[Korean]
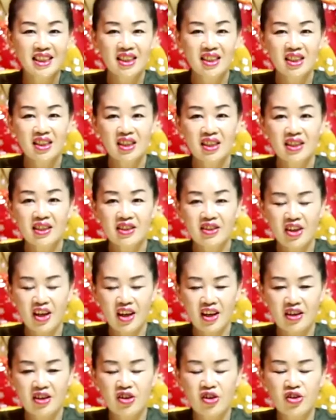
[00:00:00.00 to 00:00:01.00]
깎아요?
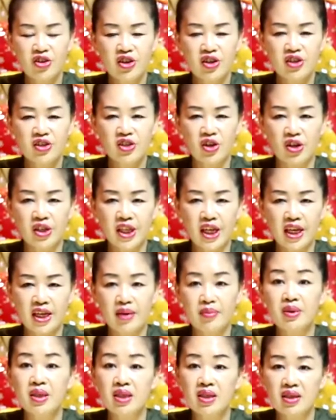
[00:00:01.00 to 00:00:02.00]
네, 그런 일은 절대 안
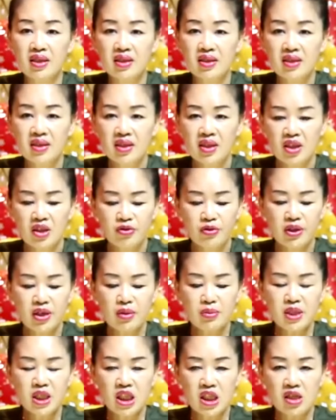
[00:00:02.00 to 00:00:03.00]
합니다. 네.
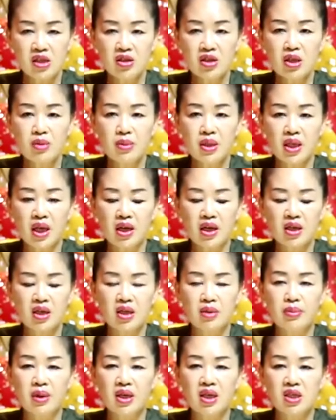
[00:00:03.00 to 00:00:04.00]
왜냐하면 신령님이 내린
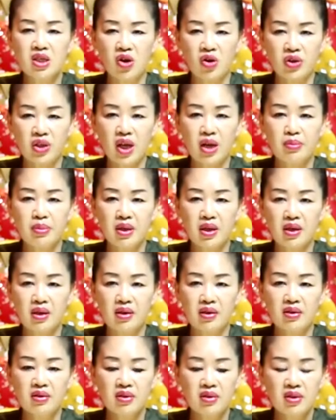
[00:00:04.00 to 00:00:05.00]
금액이
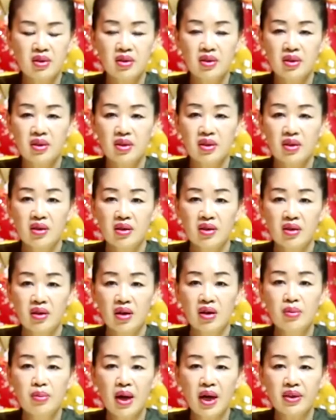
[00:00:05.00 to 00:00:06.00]
정답이에요.
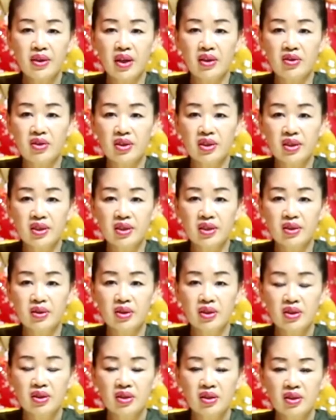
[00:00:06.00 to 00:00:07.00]
얼마가
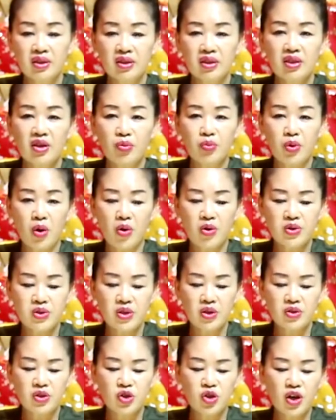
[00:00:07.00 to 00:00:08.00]
됐든 그게
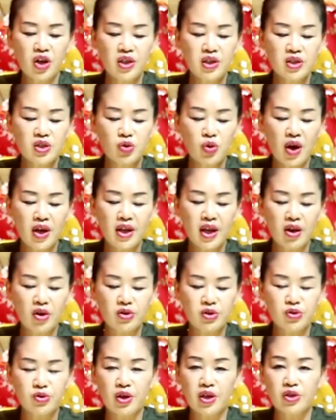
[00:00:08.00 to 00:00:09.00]
거기서 최소한의
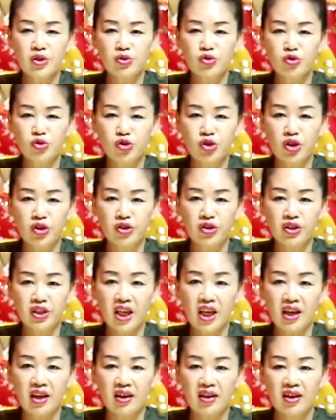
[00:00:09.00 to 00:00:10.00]
것으로 해서
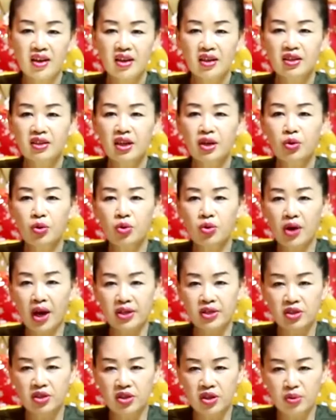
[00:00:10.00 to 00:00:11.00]
주셨는데 네. 그래놓고
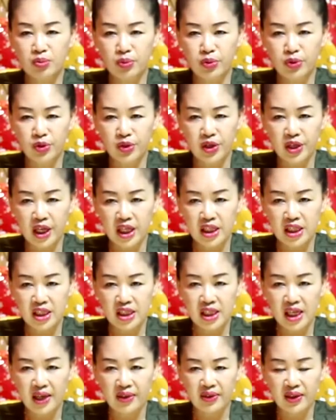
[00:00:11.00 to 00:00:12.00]
가서 그런 분들이
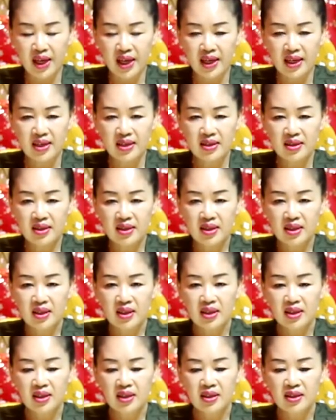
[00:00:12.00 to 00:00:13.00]
계시지 않나.
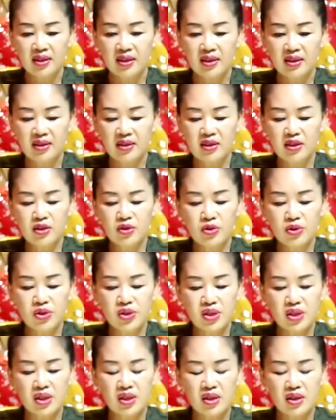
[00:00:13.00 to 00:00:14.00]
네. 그리고
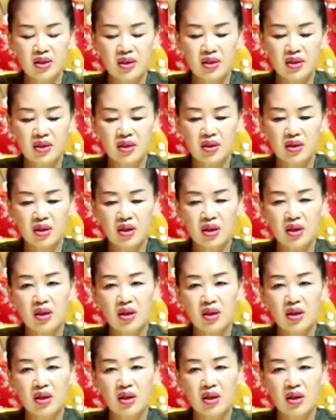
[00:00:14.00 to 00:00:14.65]
이제